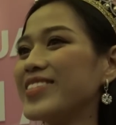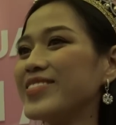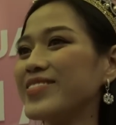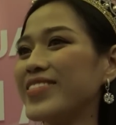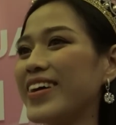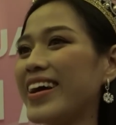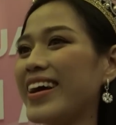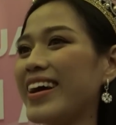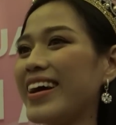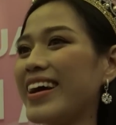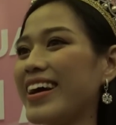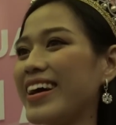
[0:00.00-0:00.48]

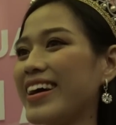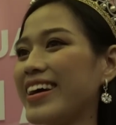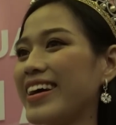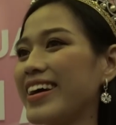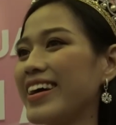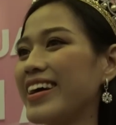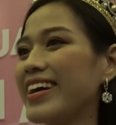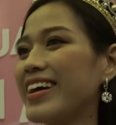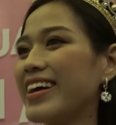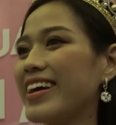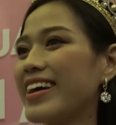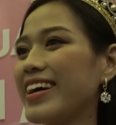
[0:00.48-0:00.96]
Và
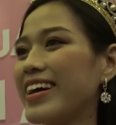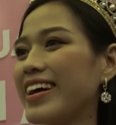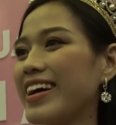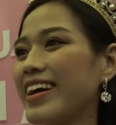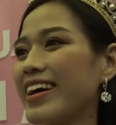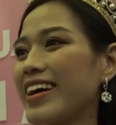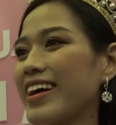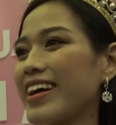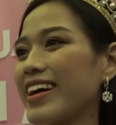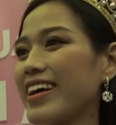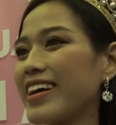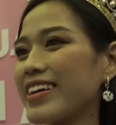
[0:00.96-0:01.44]

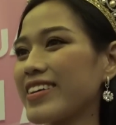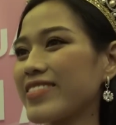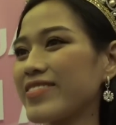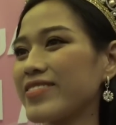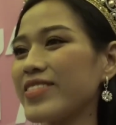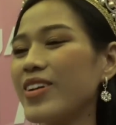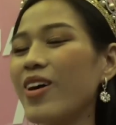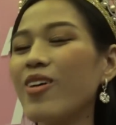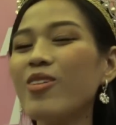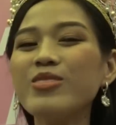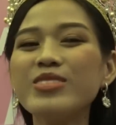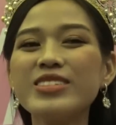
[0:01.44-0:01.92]

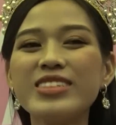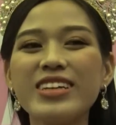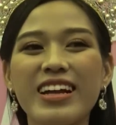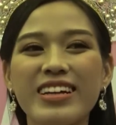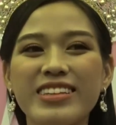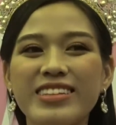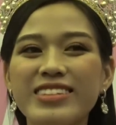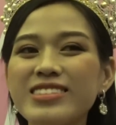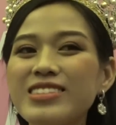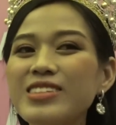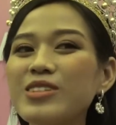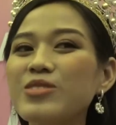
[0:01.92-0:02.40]
đó cũng chỉ là
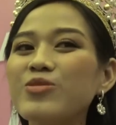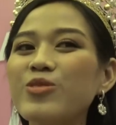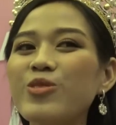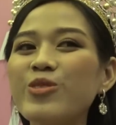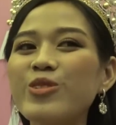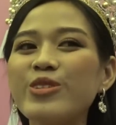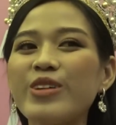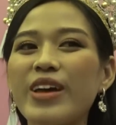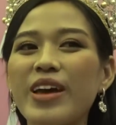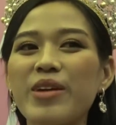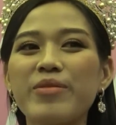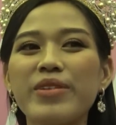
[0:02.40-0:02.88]
những từ
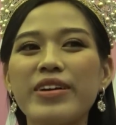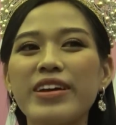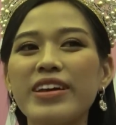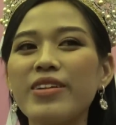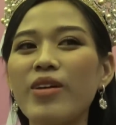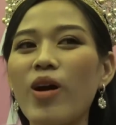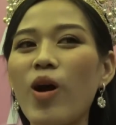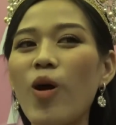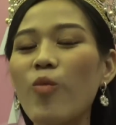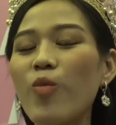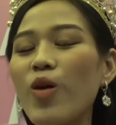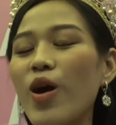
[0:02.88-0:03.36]
vui, em nghĩ
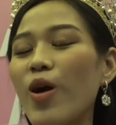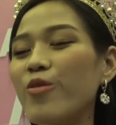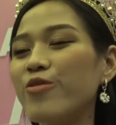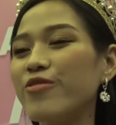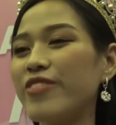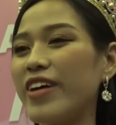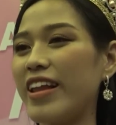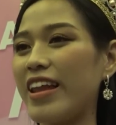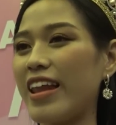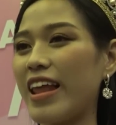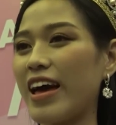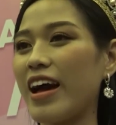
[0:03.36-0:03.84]
nó cũng không
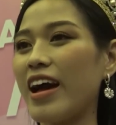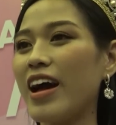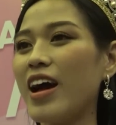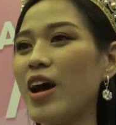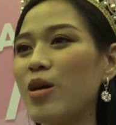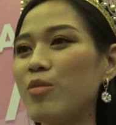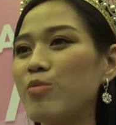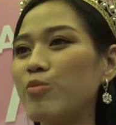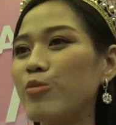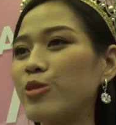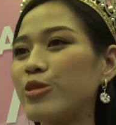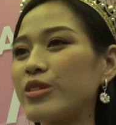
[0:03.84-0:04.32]
phải là
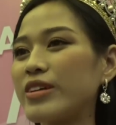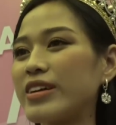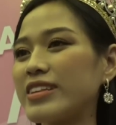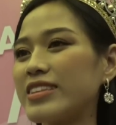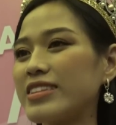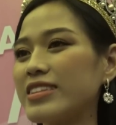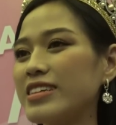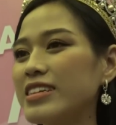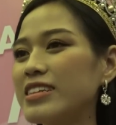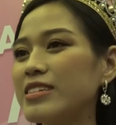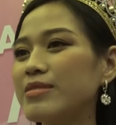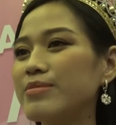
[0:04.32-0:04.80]
một cái
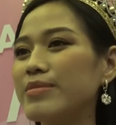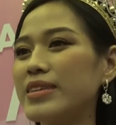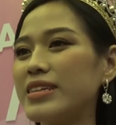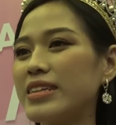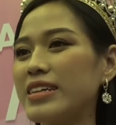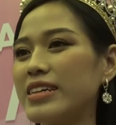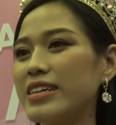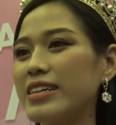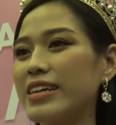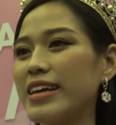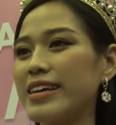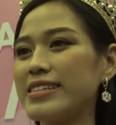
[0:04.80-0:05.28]
từ mà
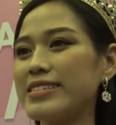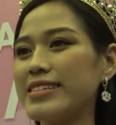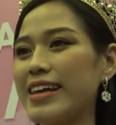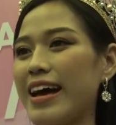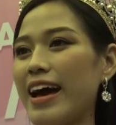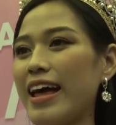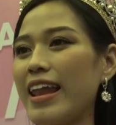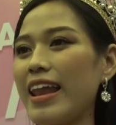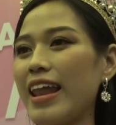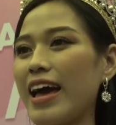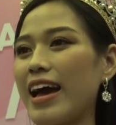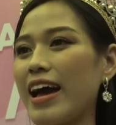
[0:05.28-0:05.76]
để đánh
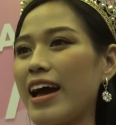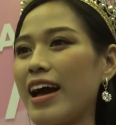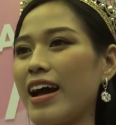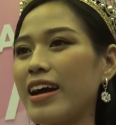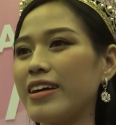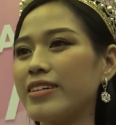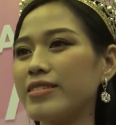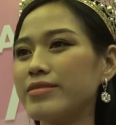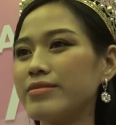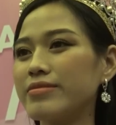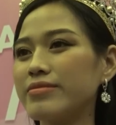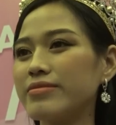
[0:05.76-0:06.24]
giá là
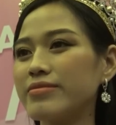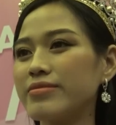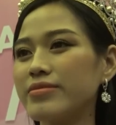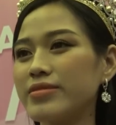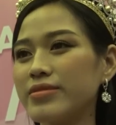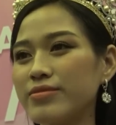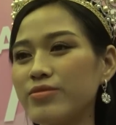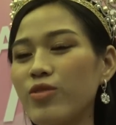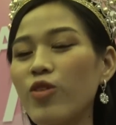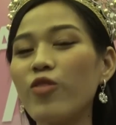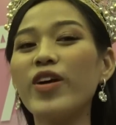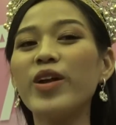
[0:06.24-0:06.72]

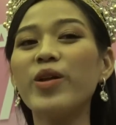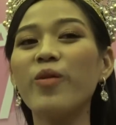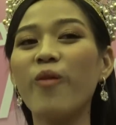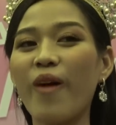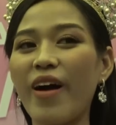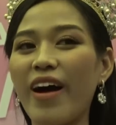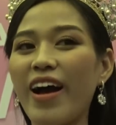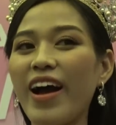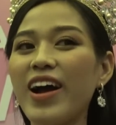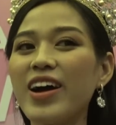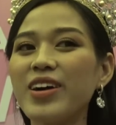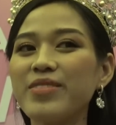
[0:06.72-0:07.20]
vô văn
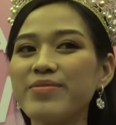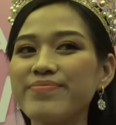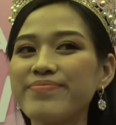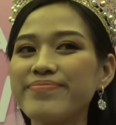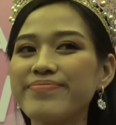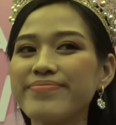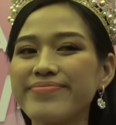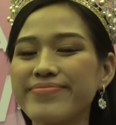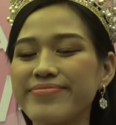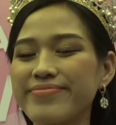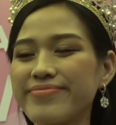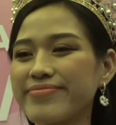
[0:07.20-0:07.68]
hóa,
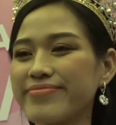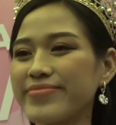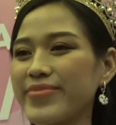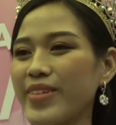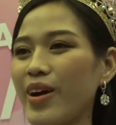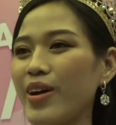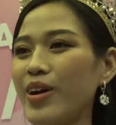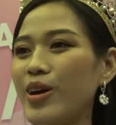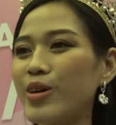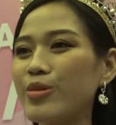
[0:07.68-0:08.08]
nó